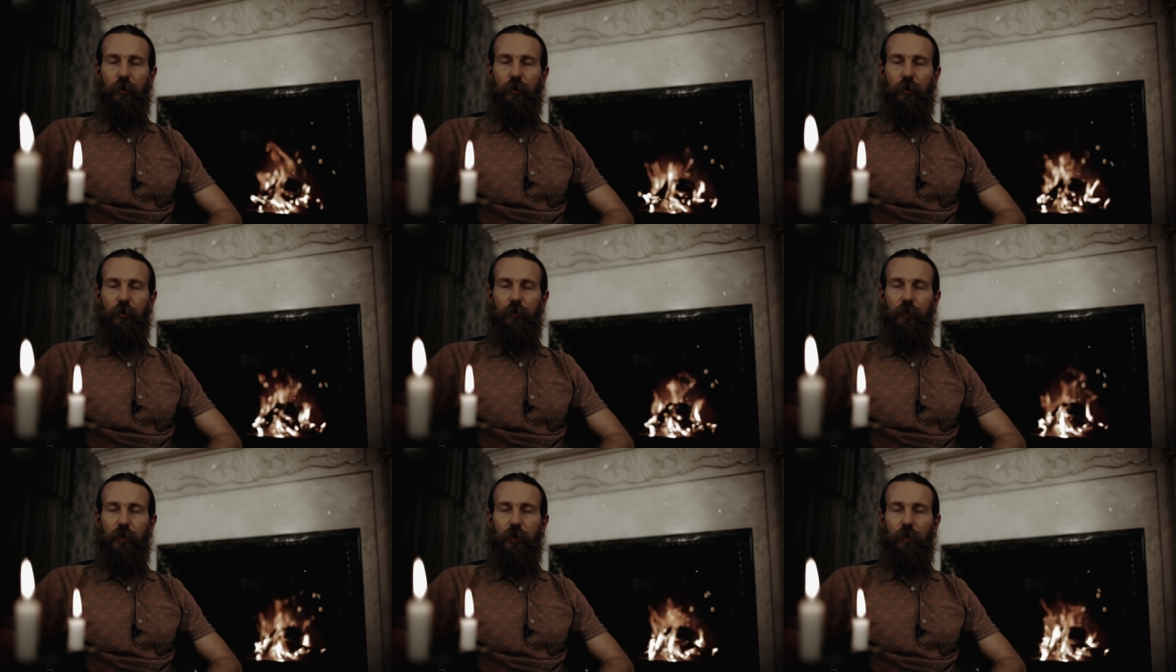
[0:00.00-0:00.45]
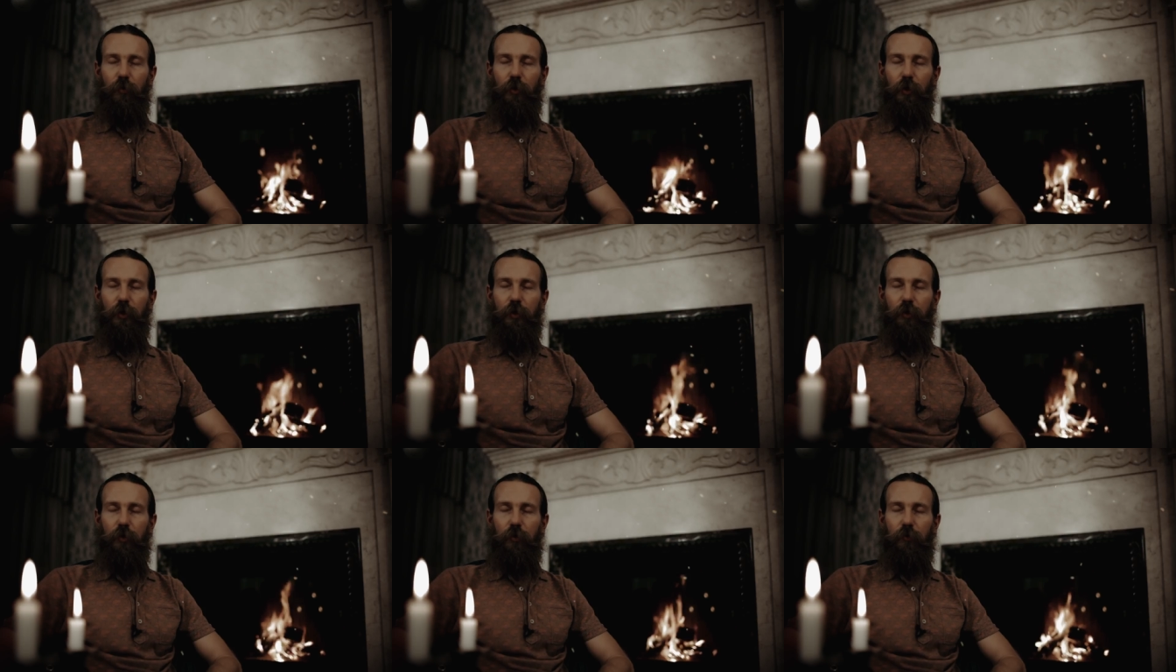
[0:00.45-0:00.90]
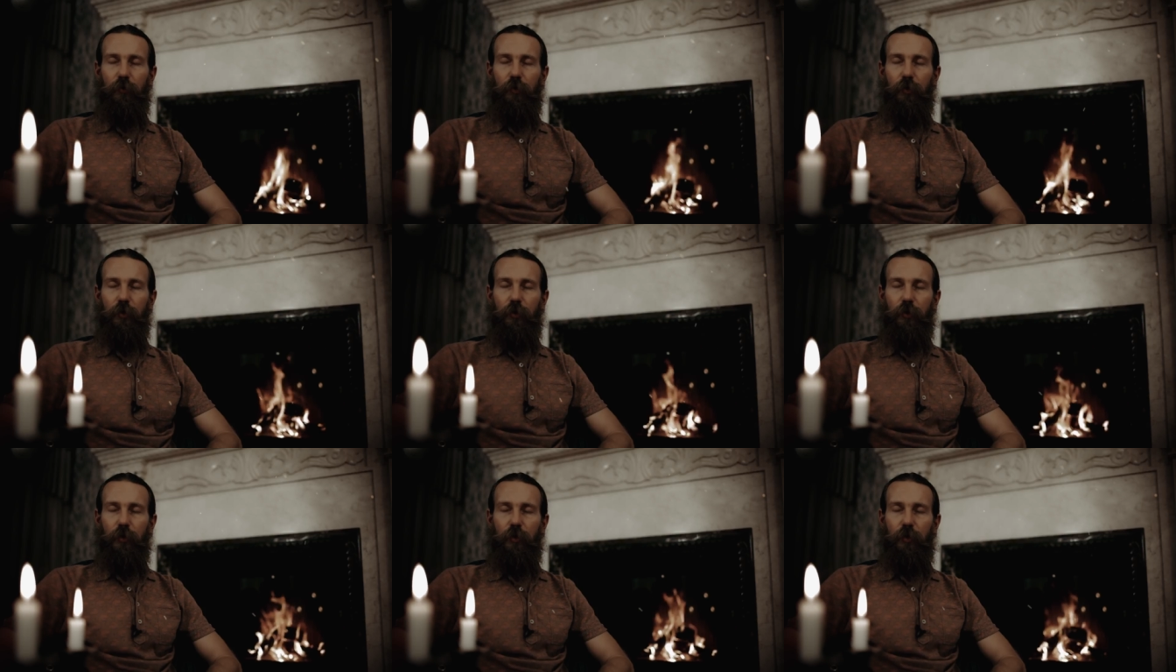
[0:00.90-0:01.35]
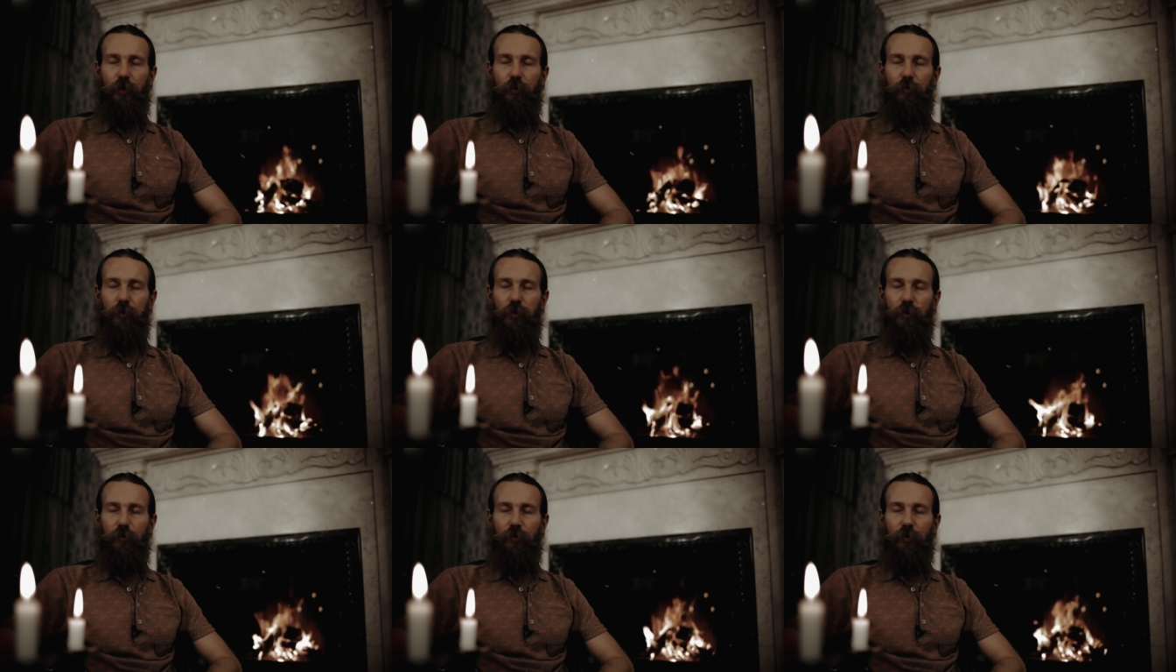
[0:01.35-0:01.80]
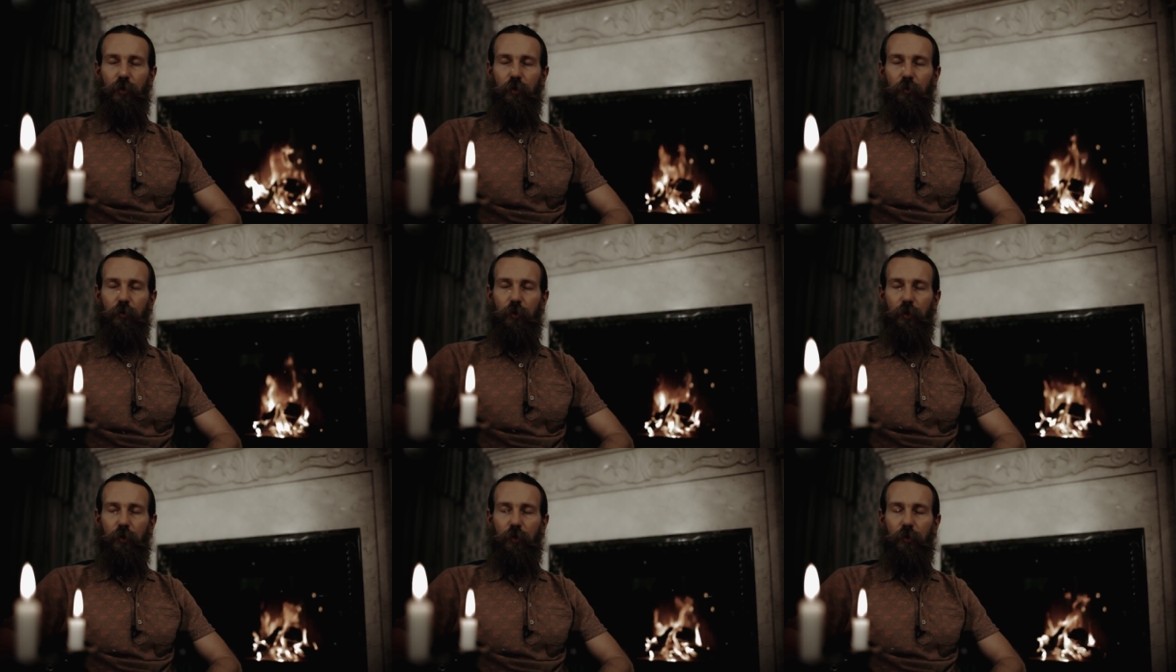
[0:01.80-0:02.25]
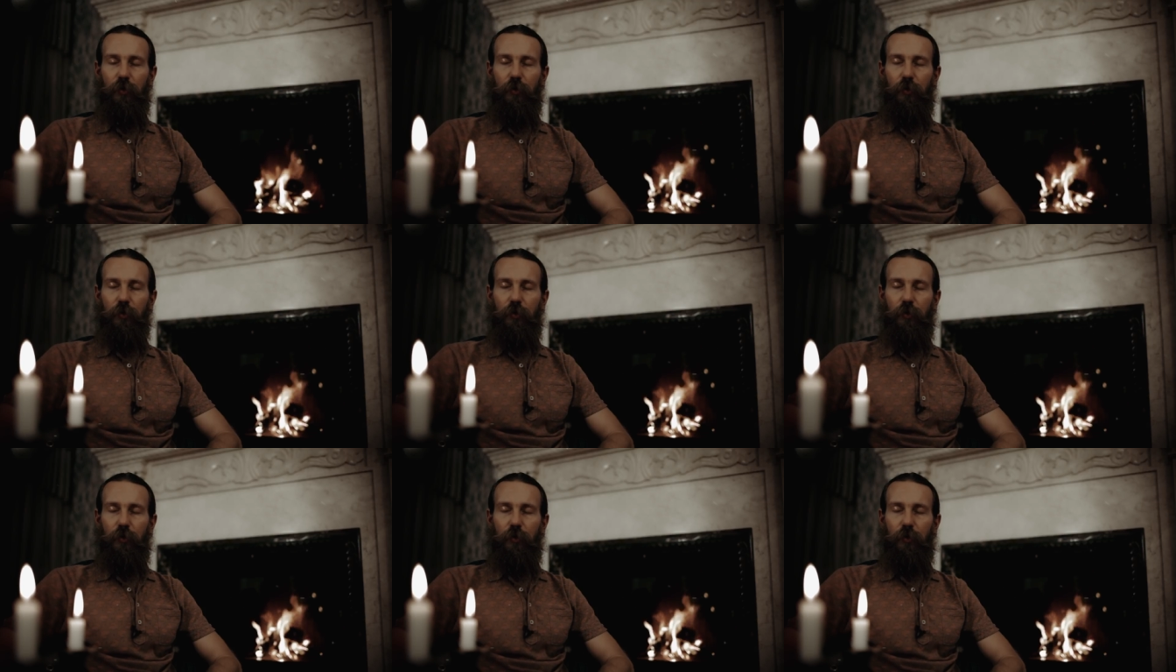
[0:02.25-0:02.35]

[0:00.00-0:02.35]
И вся блокированная энергия между нами